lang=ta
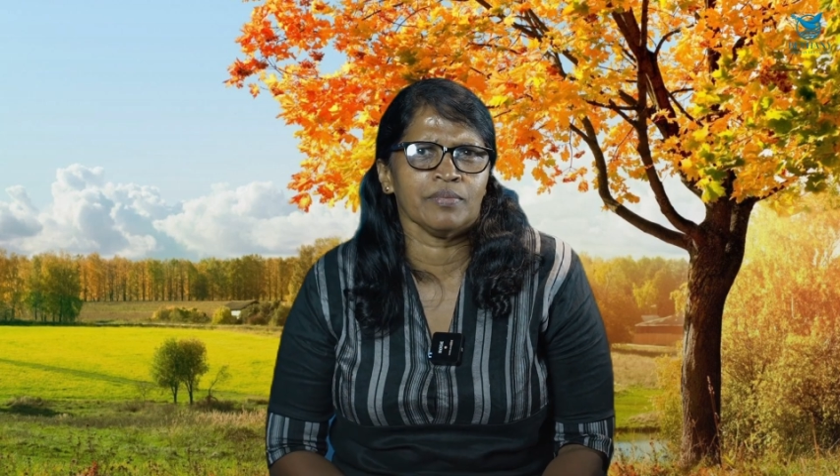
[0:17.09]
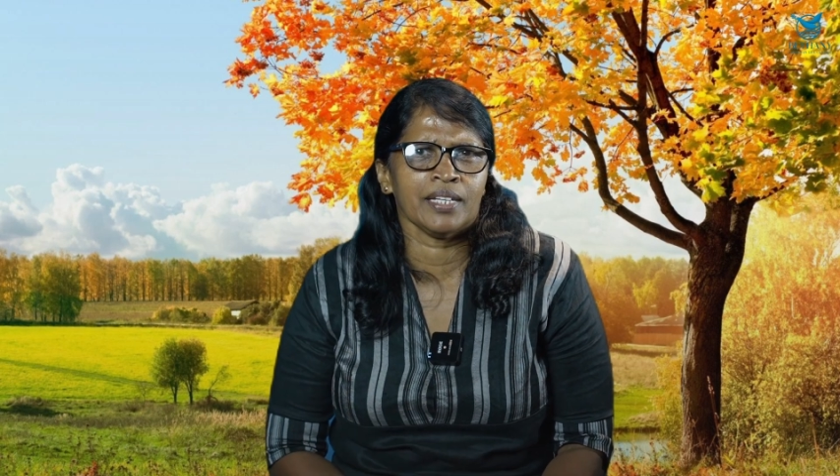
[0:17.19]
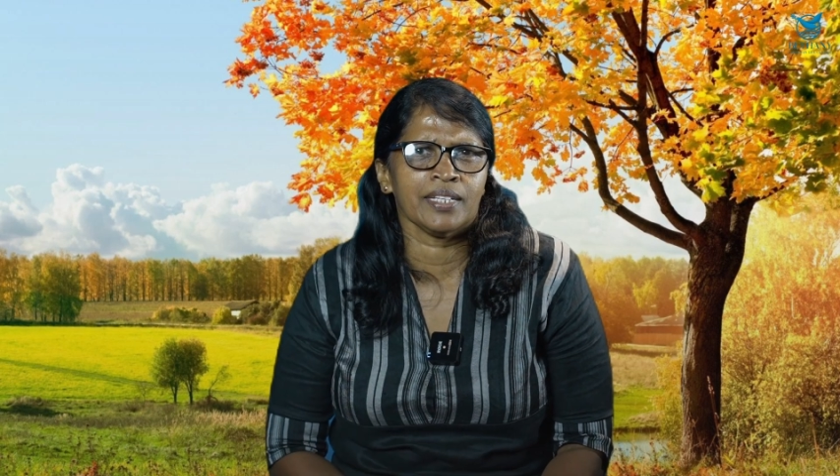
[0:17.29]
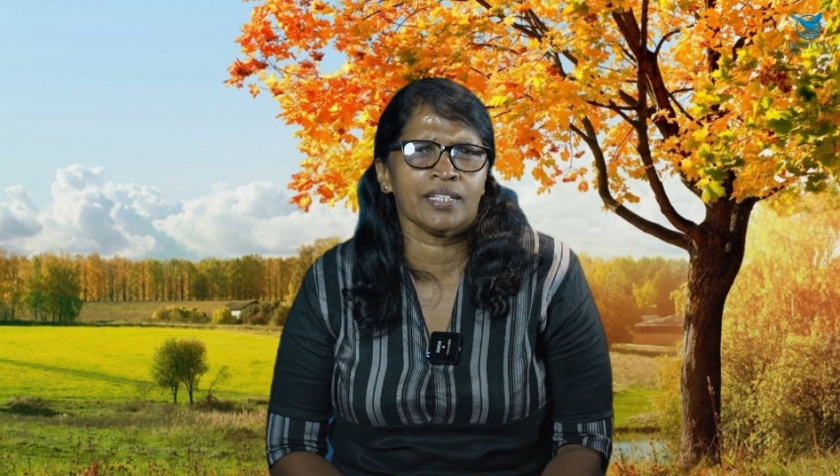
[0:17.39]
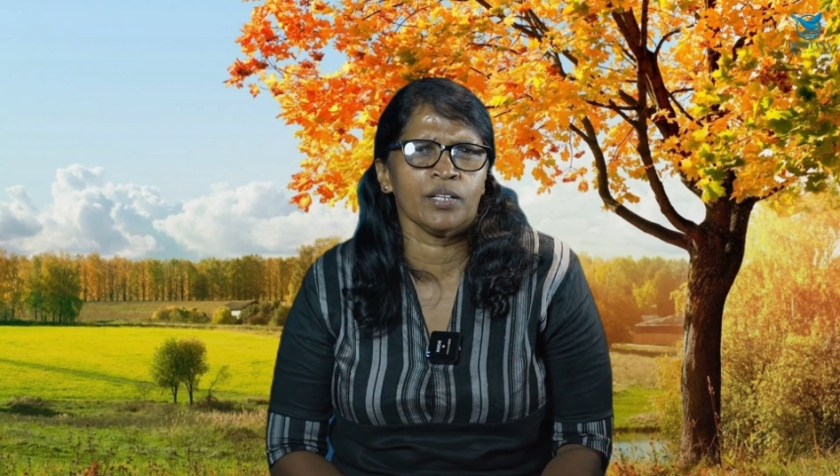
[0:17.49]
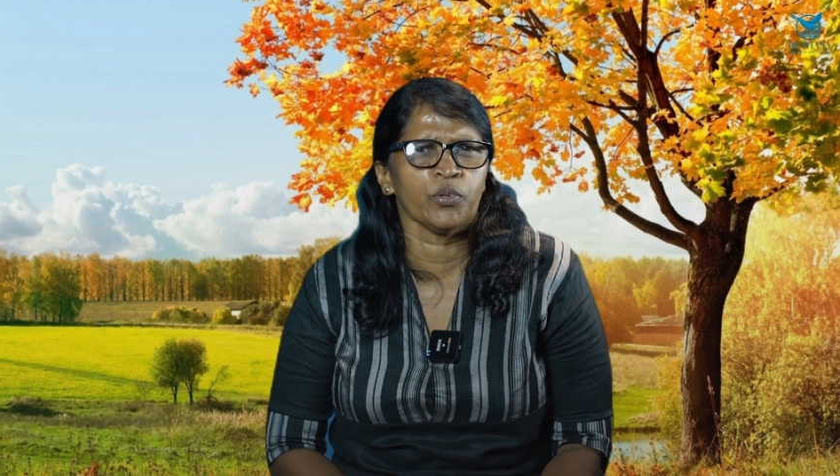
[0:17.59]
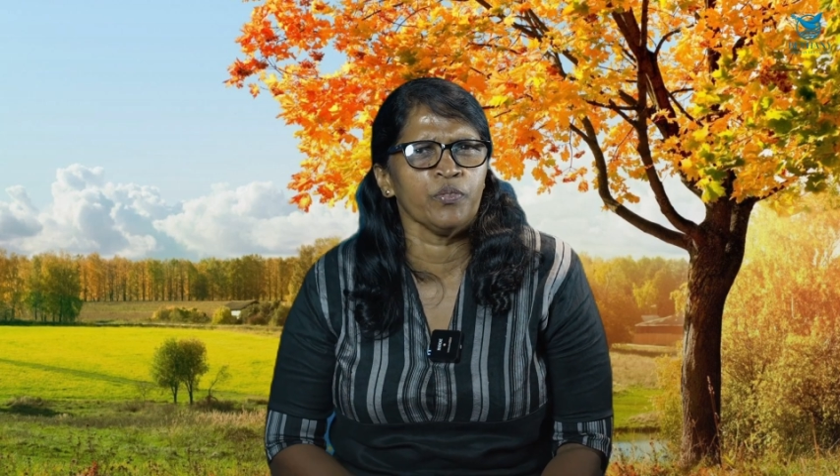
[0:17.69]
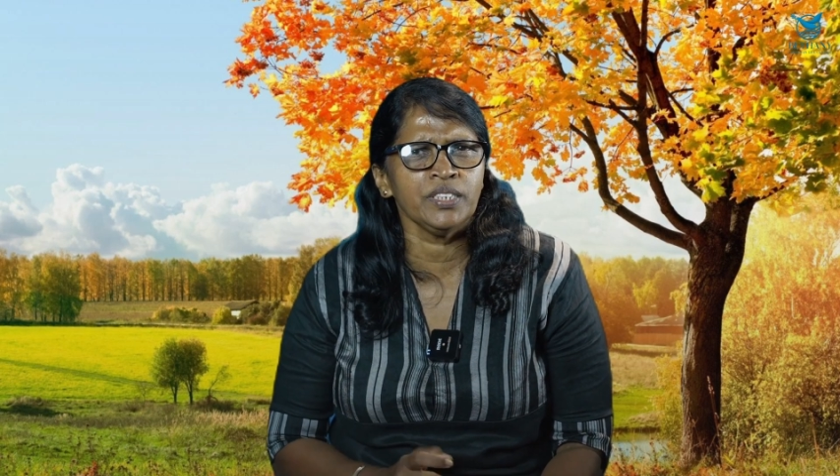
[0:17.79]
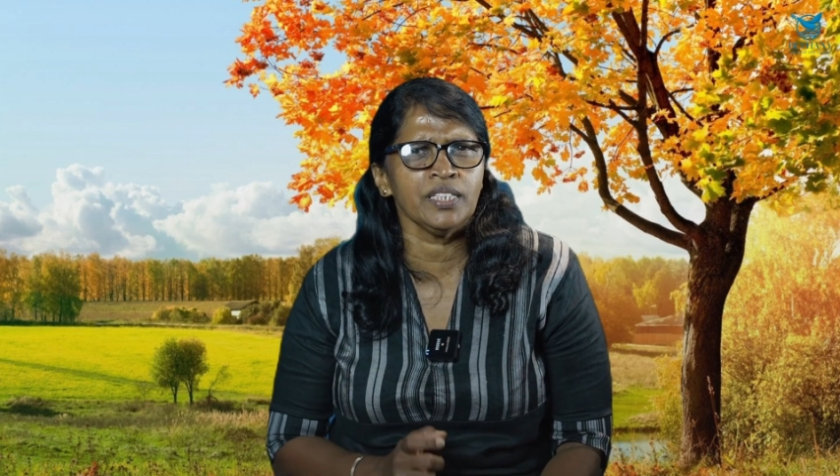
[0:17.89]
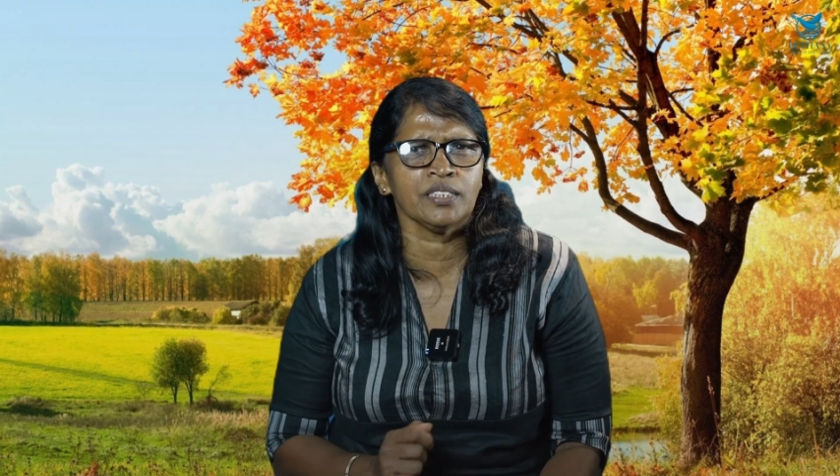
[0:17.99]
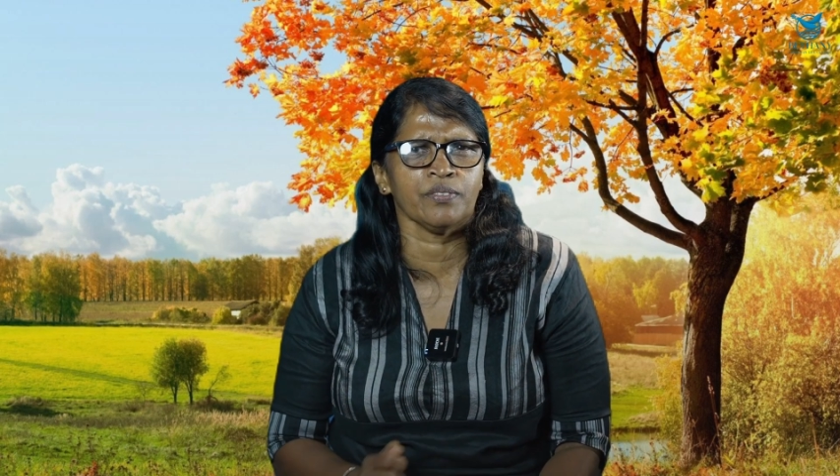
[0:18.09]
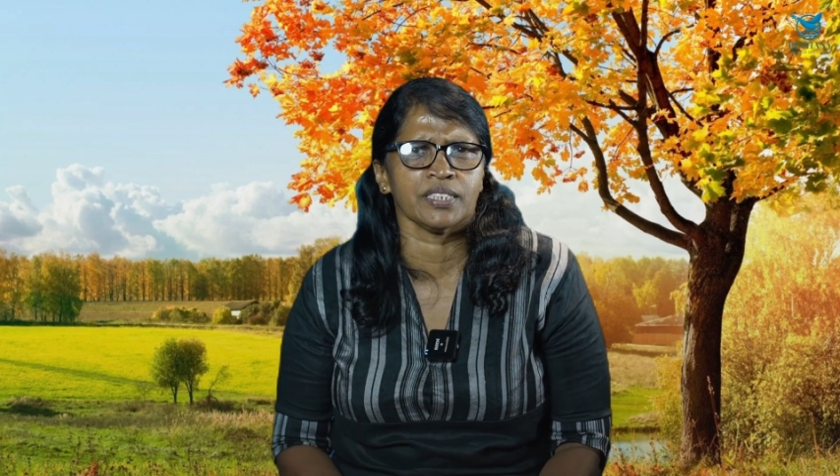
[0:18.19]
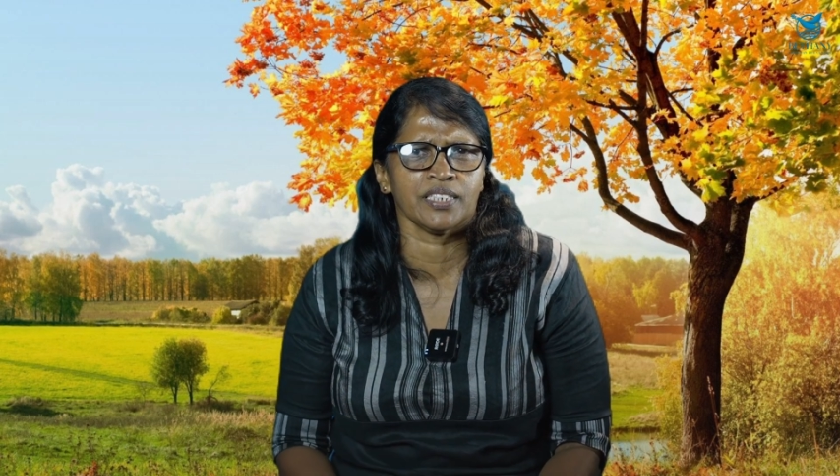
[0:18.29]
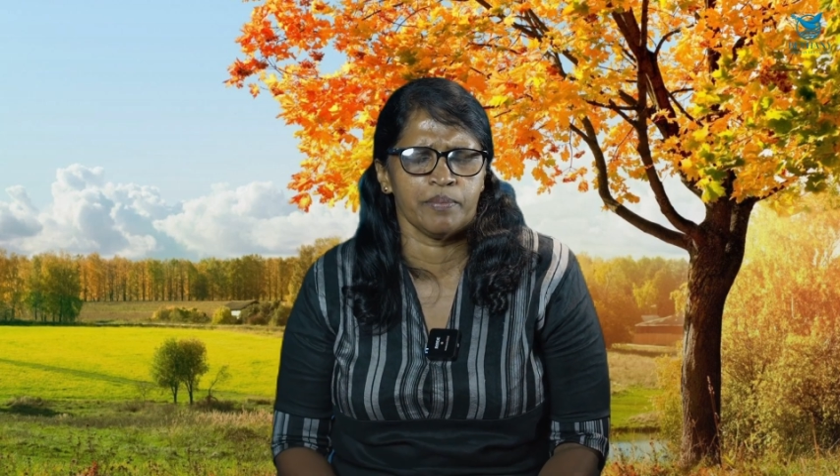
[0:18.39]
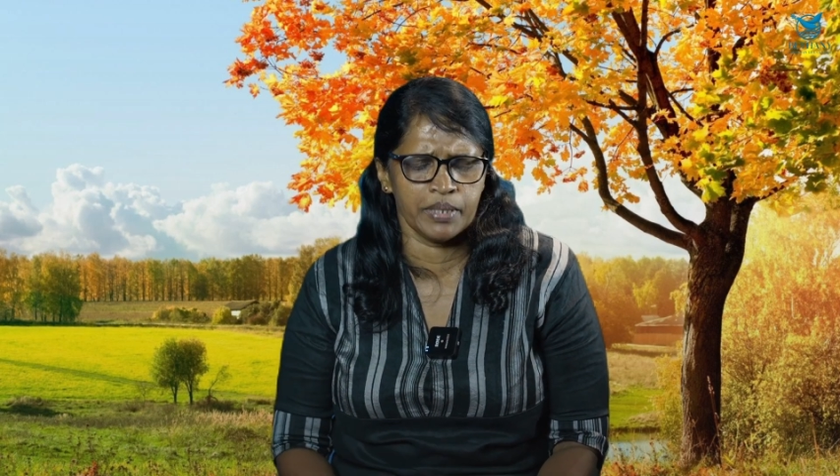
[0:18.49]
அந்த இடத்துல ஒரு விசேஷ
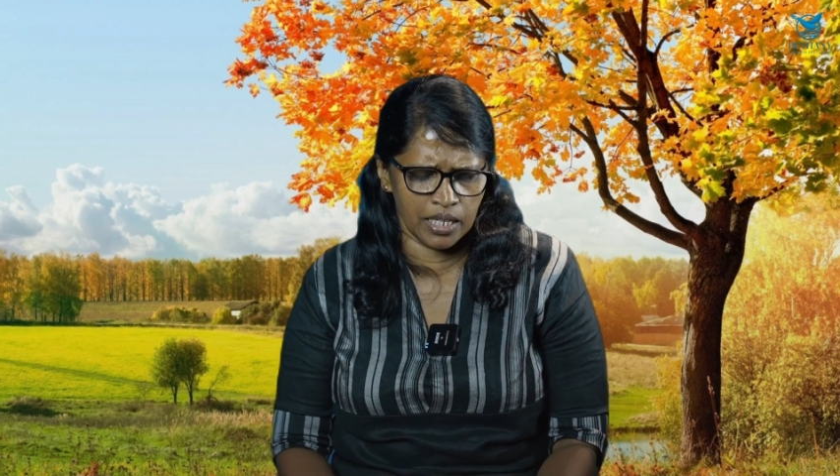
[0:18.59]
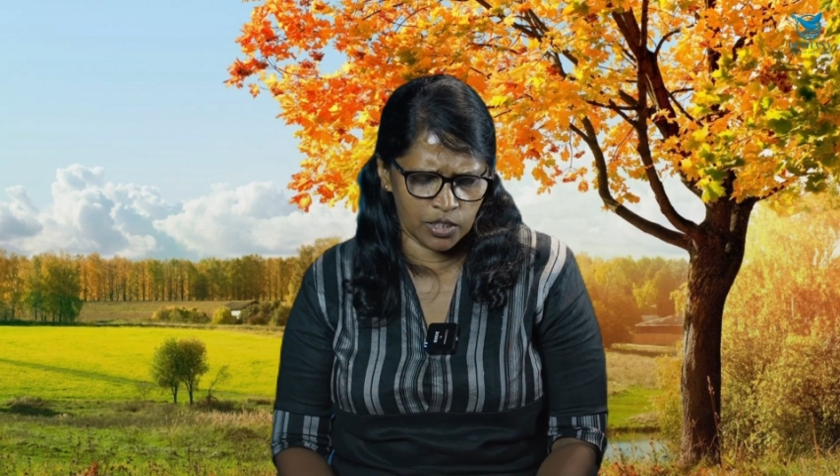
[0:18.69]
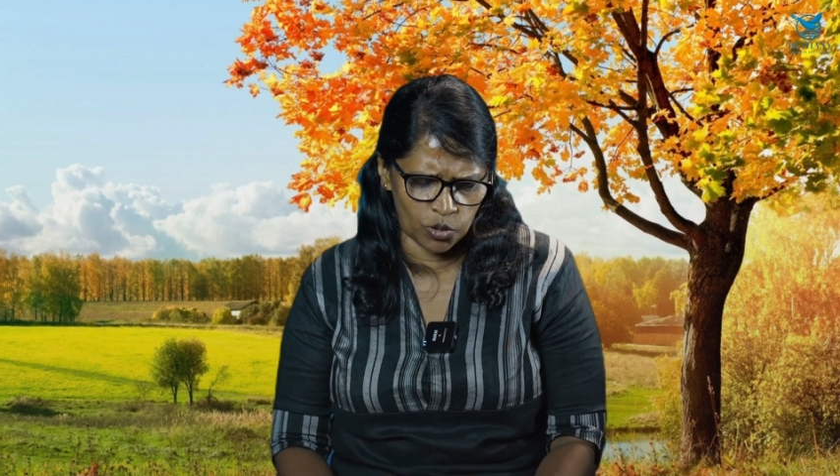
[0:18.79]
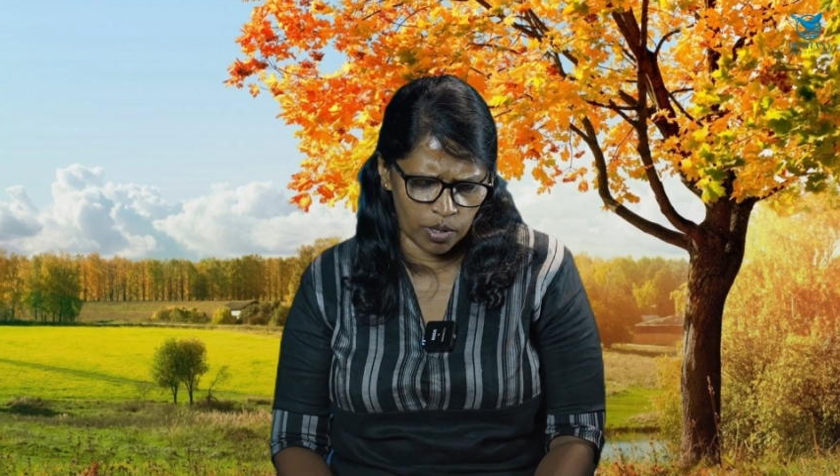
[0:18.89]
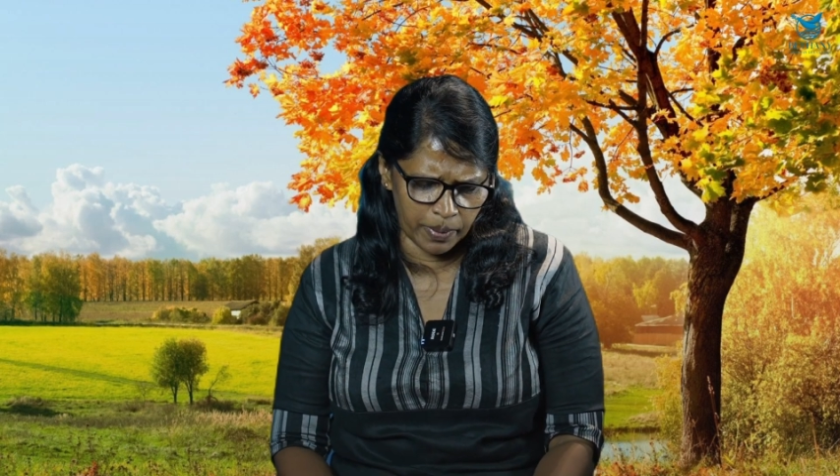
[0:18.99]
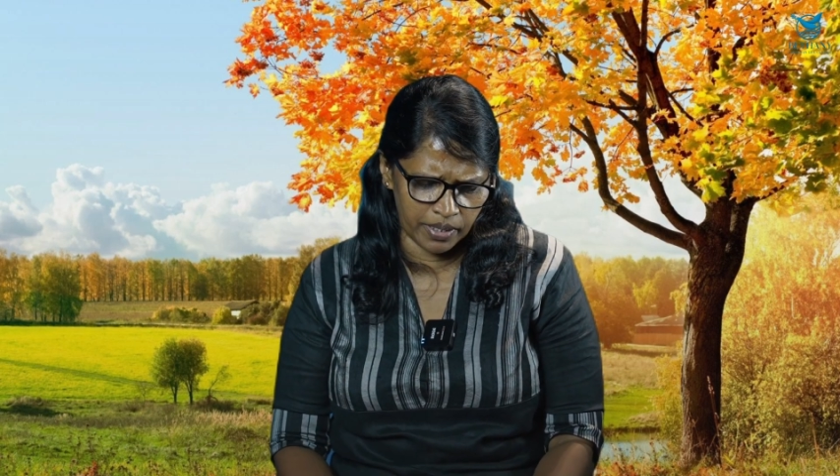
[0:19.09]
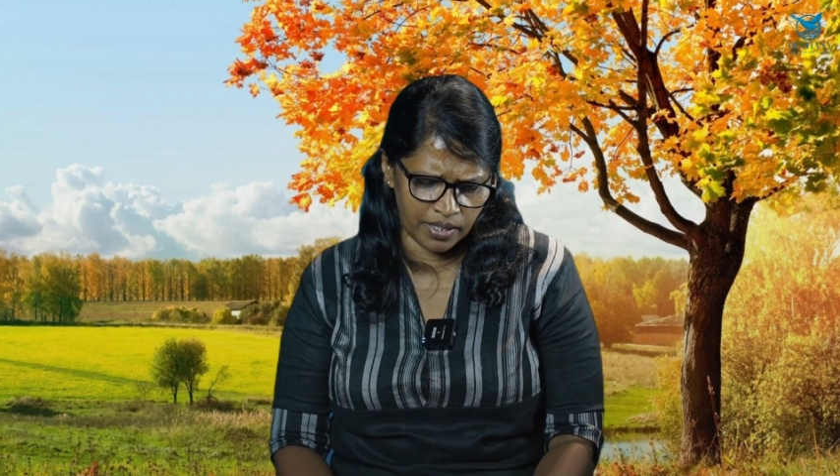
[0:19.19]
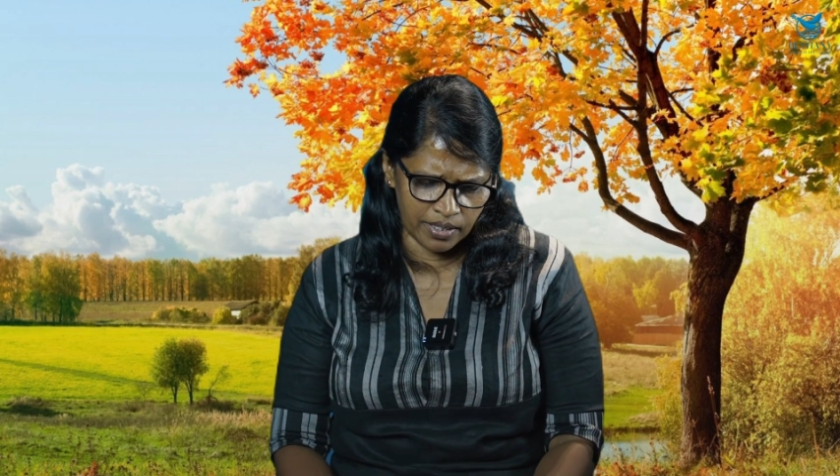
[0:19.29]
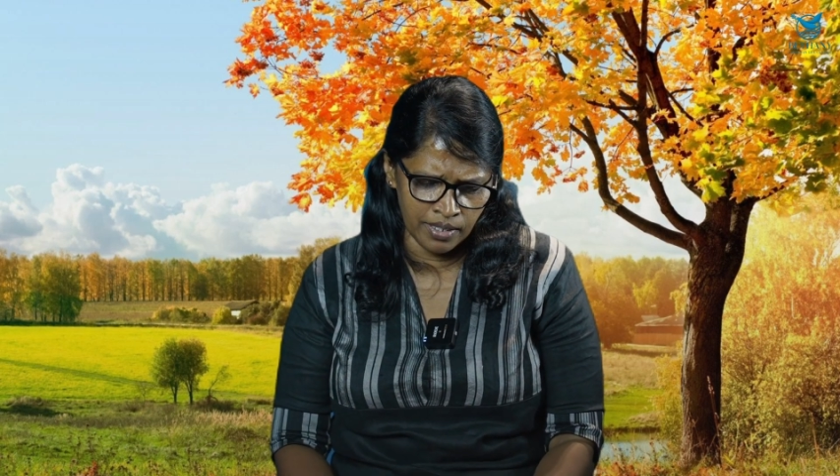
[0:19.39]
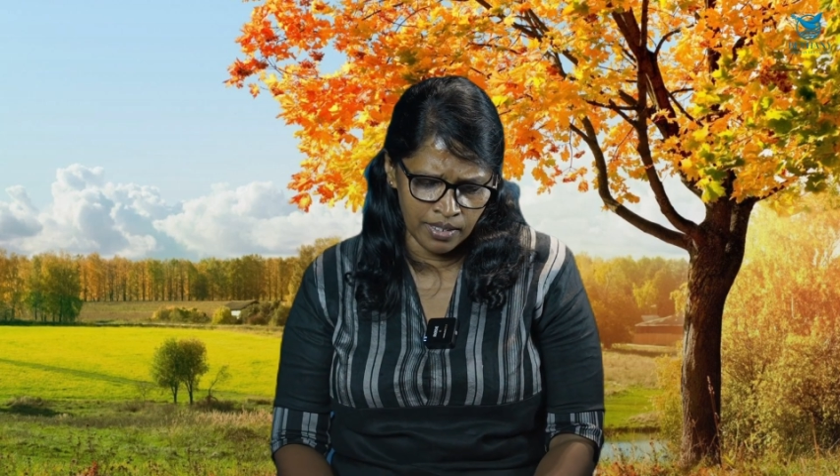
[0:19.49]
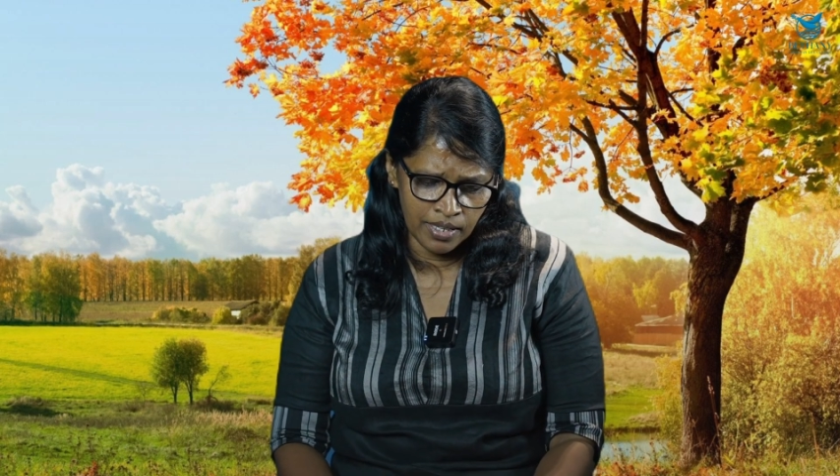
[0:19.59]
வசனம் அந்த இடத்துல சொல்லப்படுகிறது